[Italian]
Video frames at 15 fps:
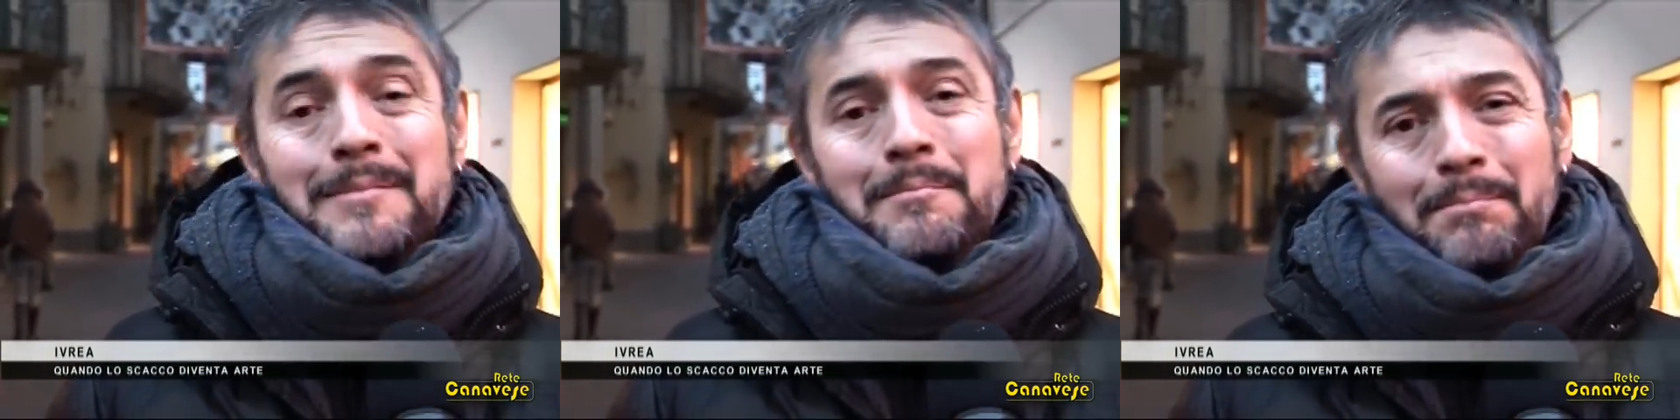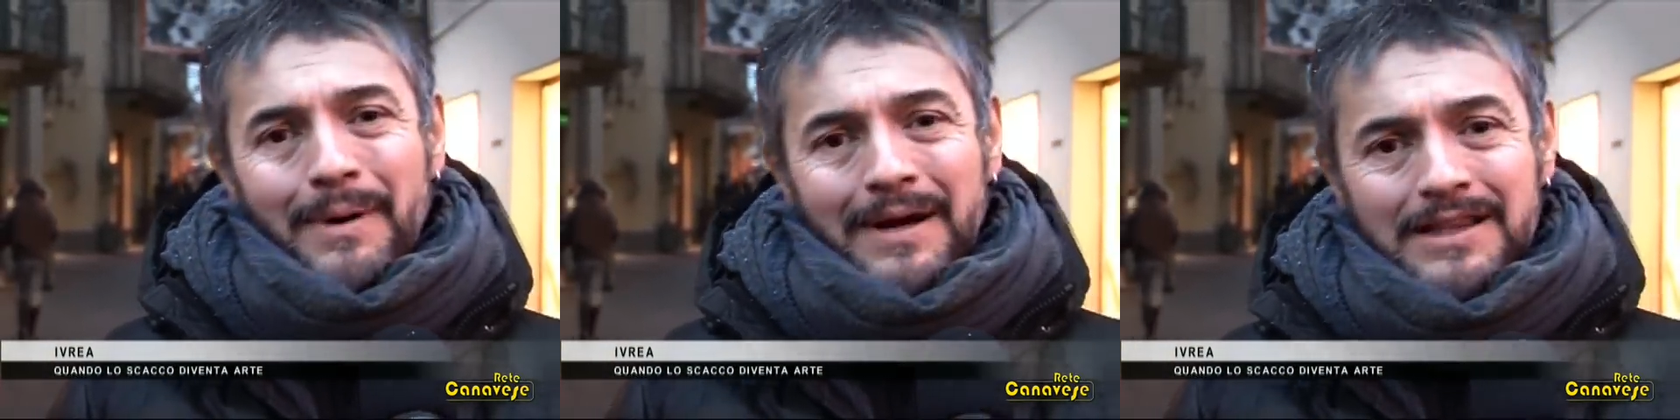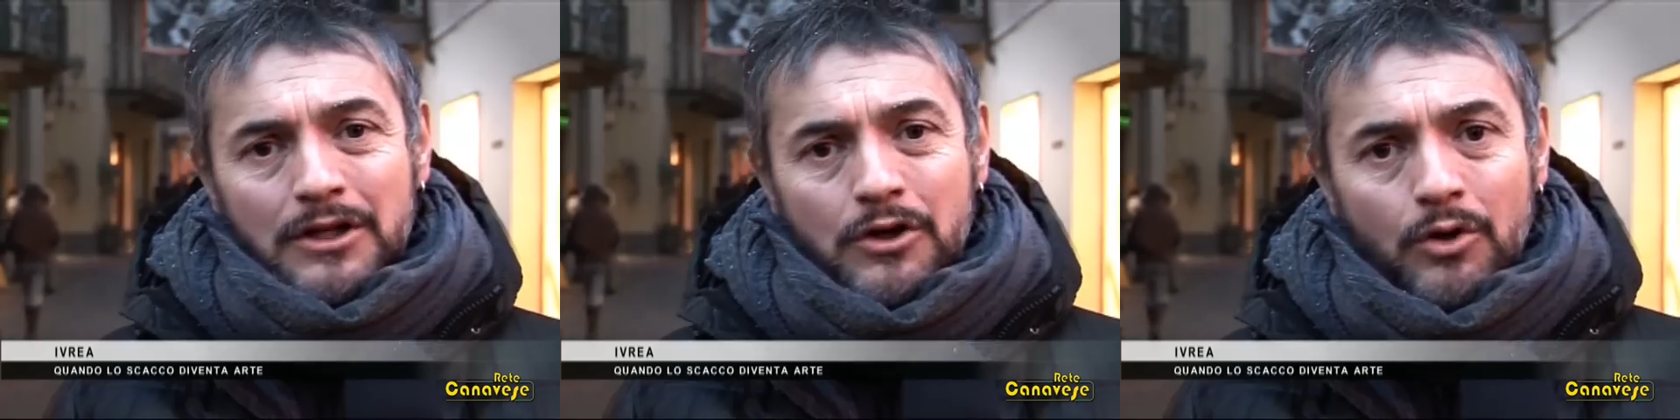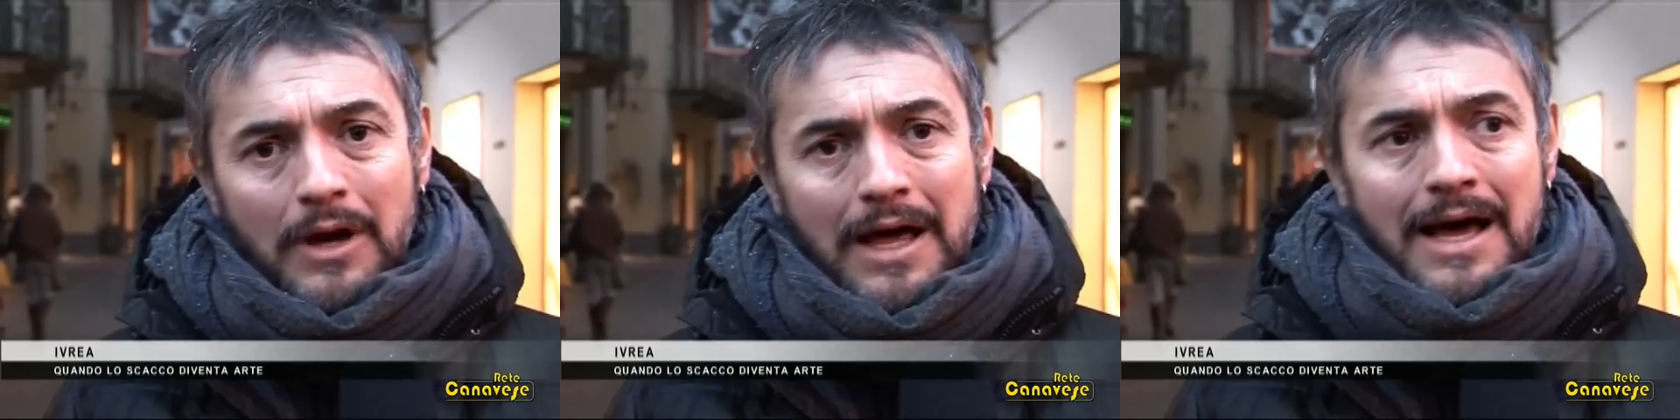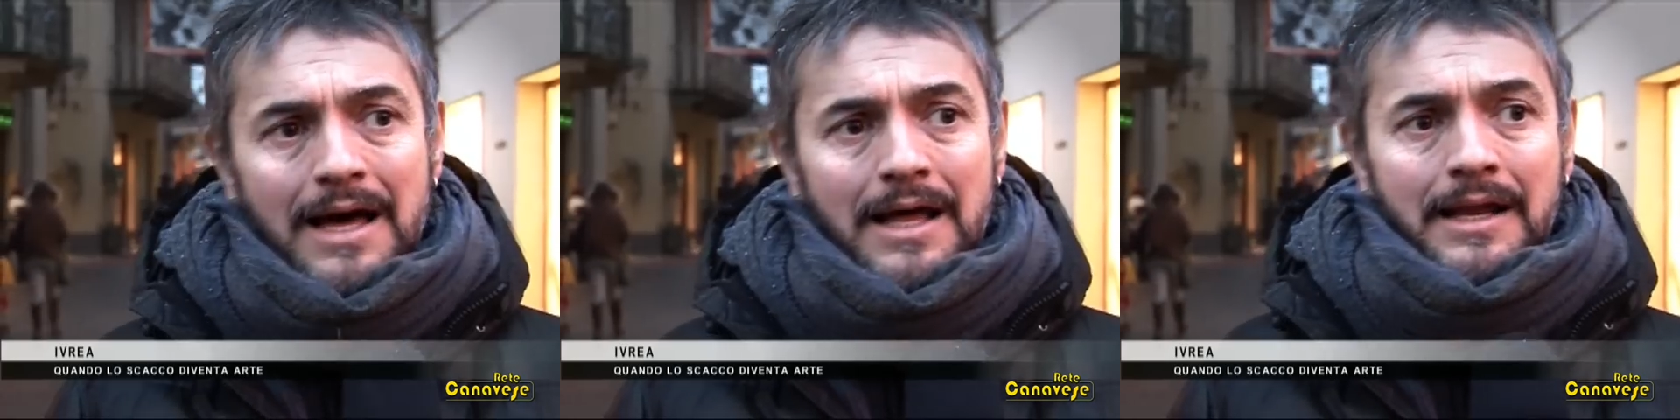in
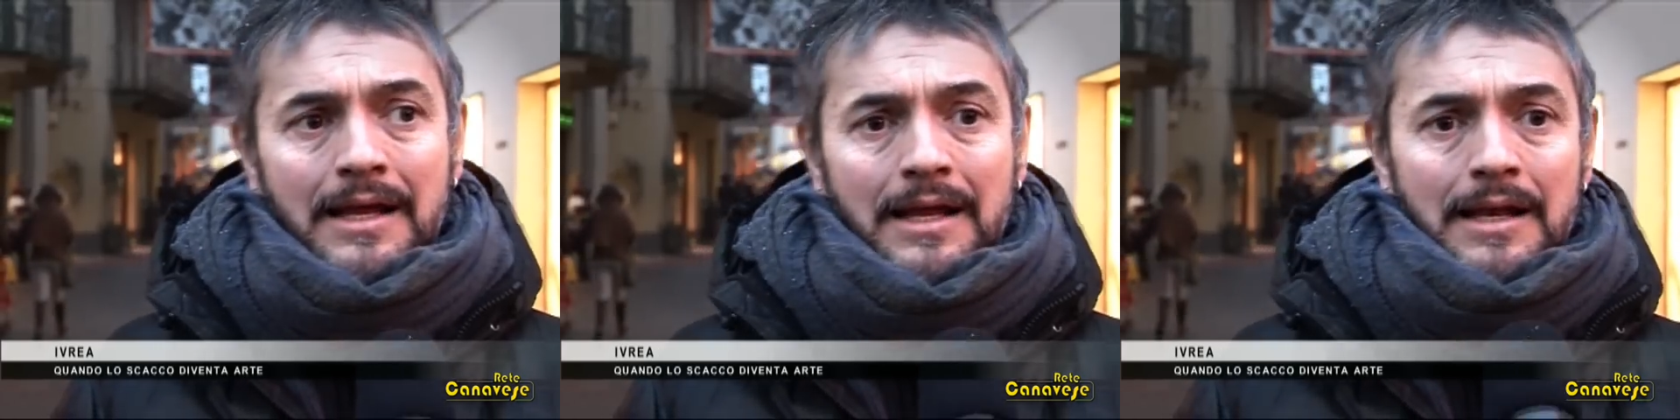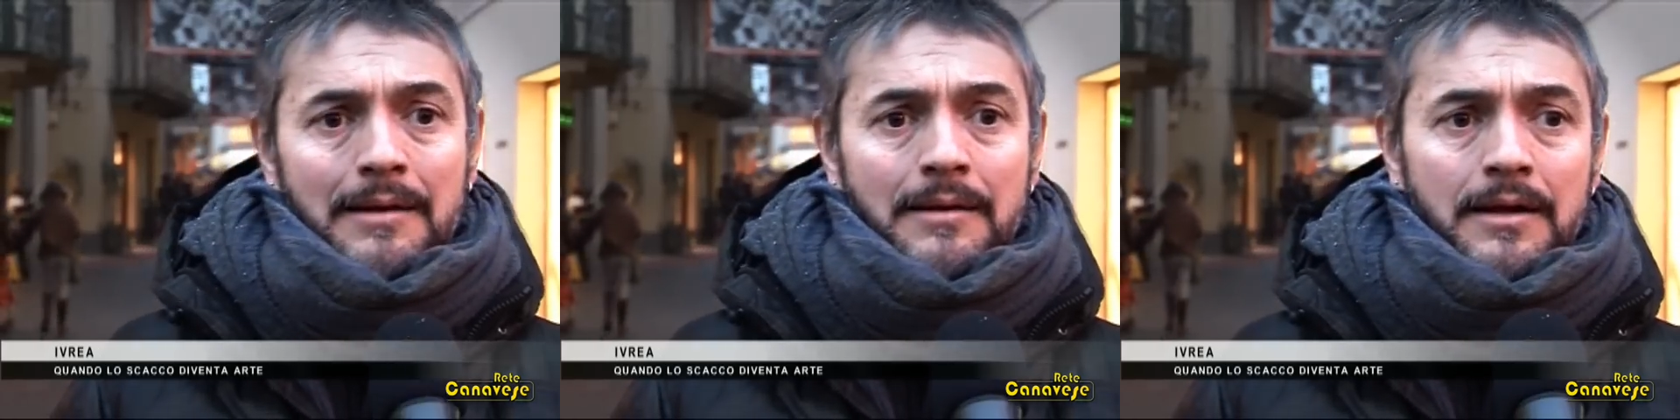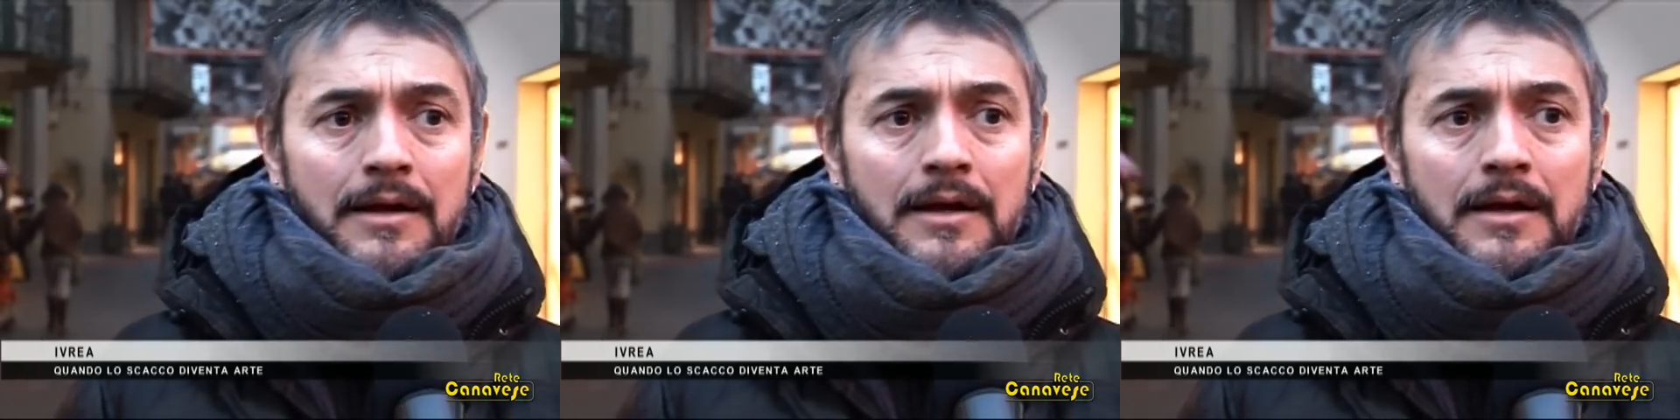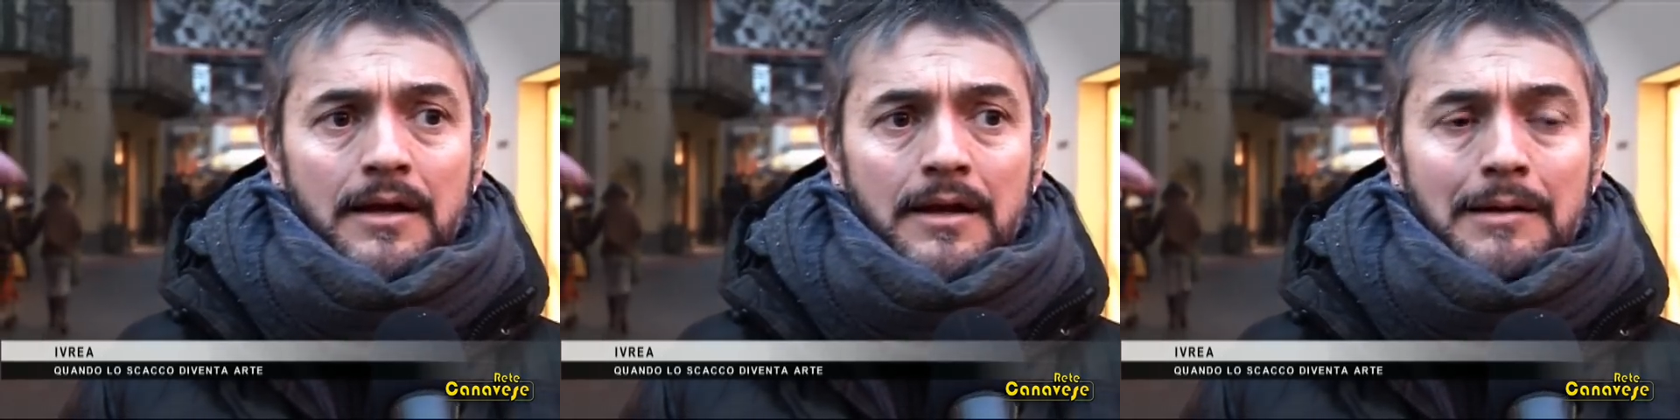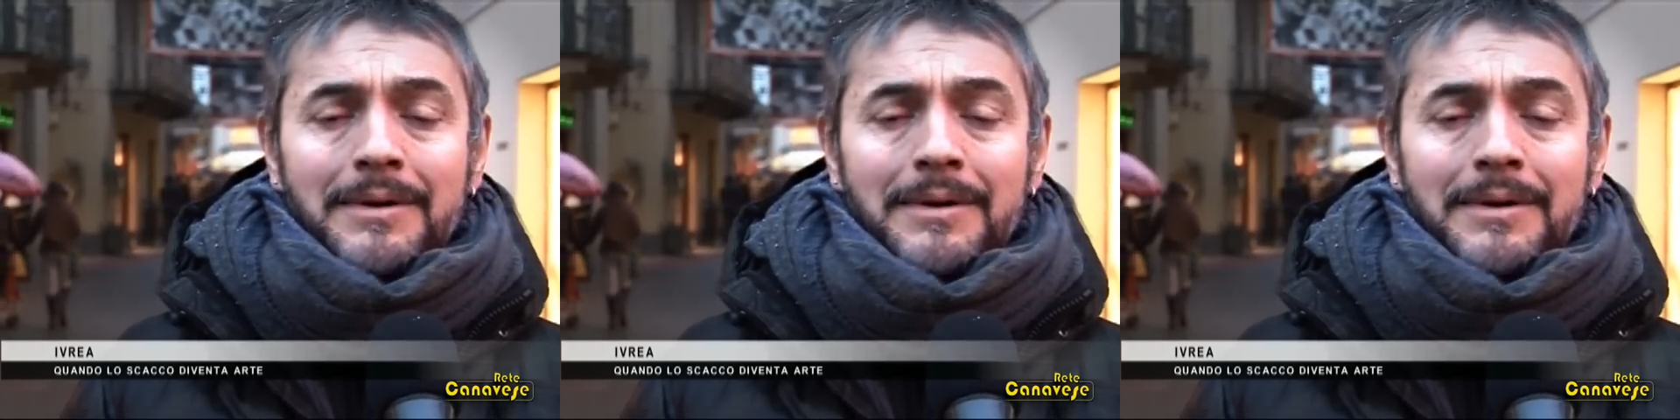particolare la, eh,